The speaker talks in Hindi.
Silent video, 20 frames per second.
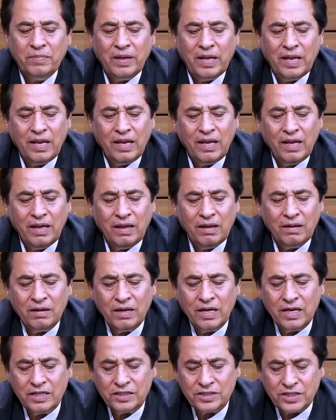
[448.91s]

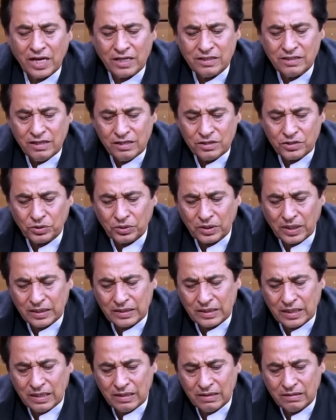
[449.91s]
मैं शाजिल
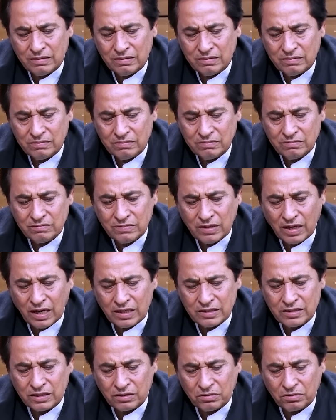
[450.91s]
छोटा था
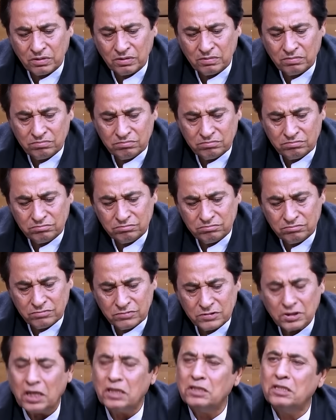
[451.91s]
आज से कोई
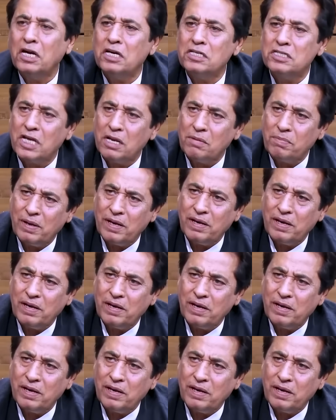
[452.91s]
सात आठ साल